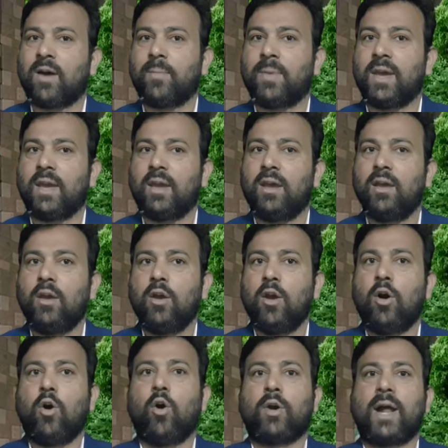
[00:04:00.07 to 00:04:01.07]
में है
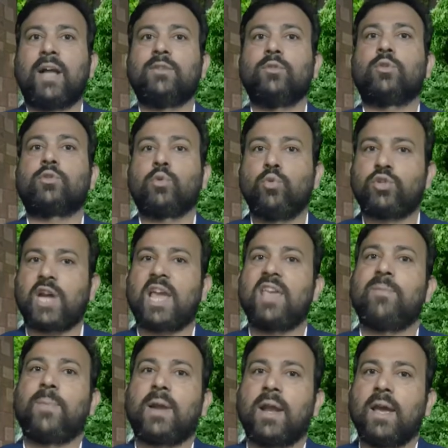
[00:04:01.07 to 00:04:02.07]
और आज उस
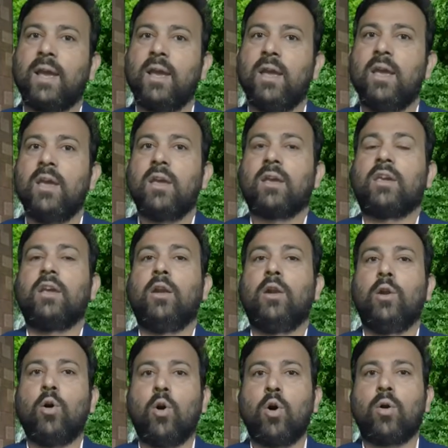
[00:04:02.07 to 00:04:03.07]
ऊंचाई पर है कि
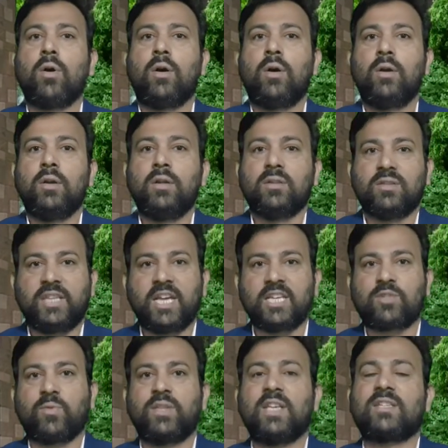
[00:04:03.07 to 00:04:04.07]
लोग
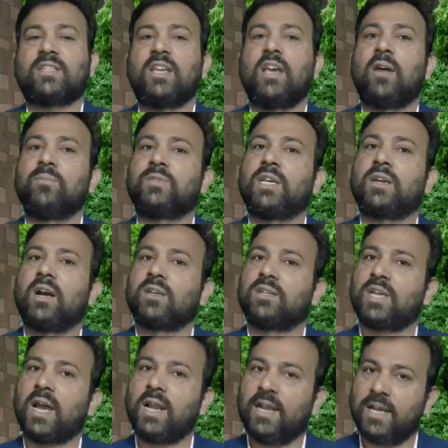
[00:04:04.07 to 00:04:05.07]
देश विदेश से हमसे
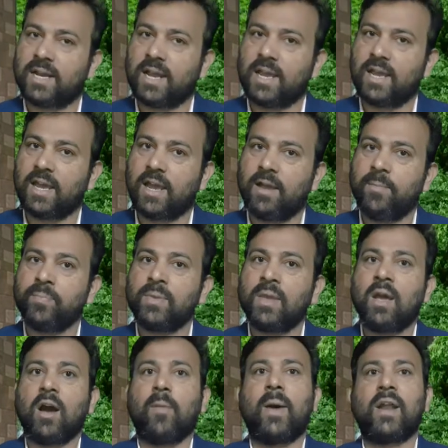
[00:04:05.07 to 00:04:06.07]
कक्षाएं ले रहे हैं
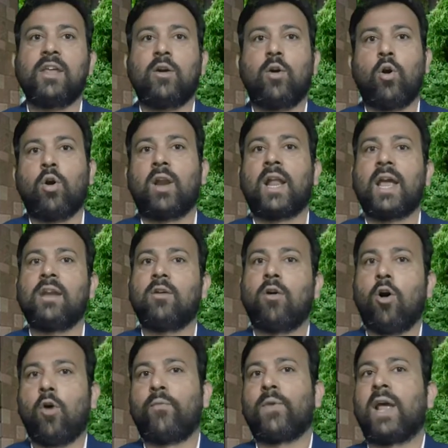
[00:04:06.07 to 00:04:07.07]
हमारी ऑनलाइन
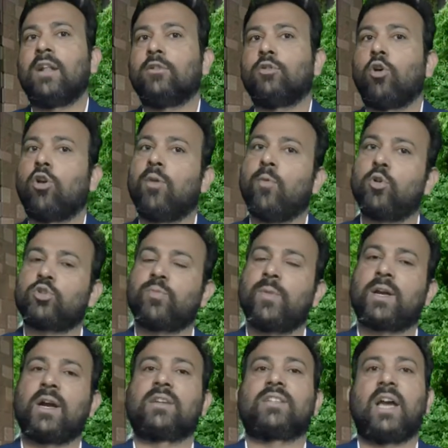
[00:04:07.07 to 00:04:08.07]
ऑफलाइन दोनों मोड्स में
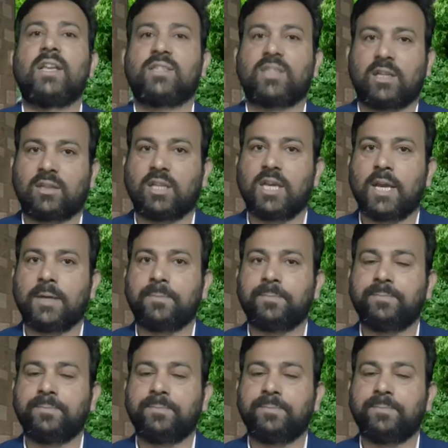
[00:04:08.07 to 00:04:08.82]
कक्षाएं चलती हैं